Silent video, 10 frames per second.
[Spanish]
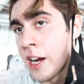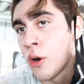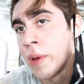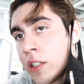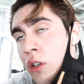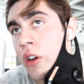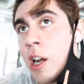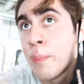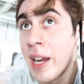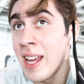en combinación con
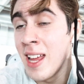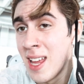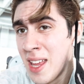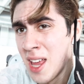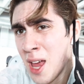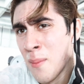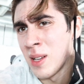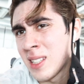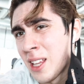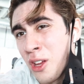el pre, me
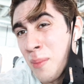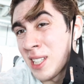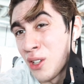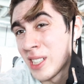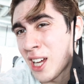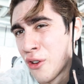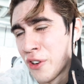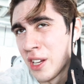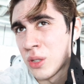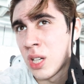están dando demasiados
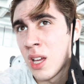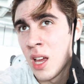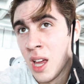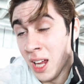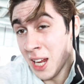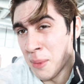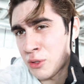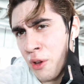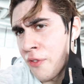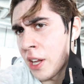escalofríos. Y me
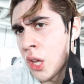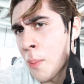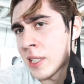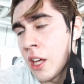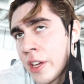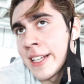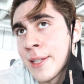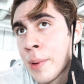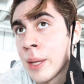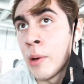estoy enfriando demasiado, ya
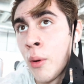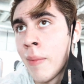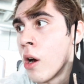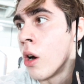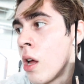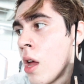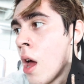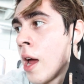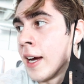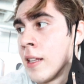hasta perdí mi bombeo.
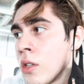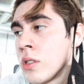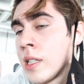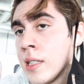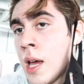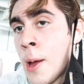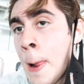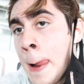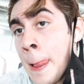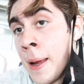Entonces,
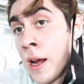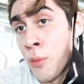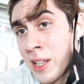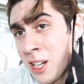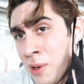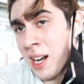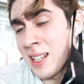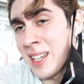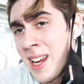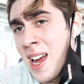voy a terminar la
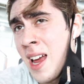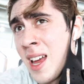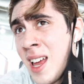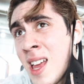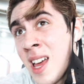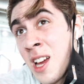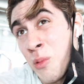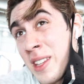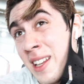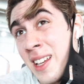serie.
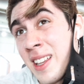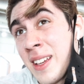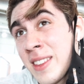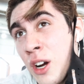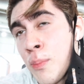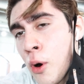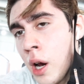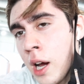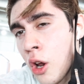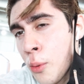Voy a tratar de entrar un poco
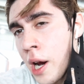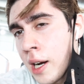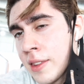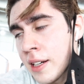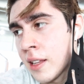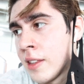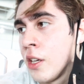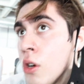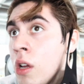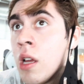en calor, voy a calentar
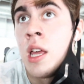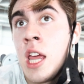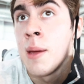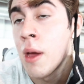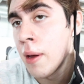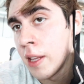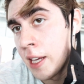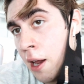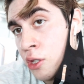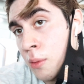tentillo Y, me,
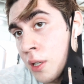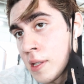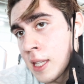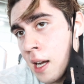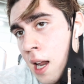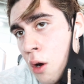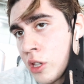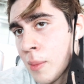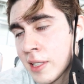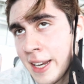ahora nos vamos a aventar la
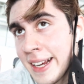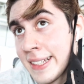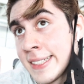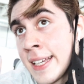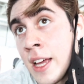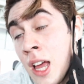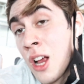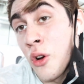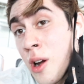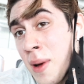última serie que es
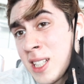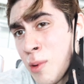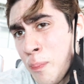con el máximo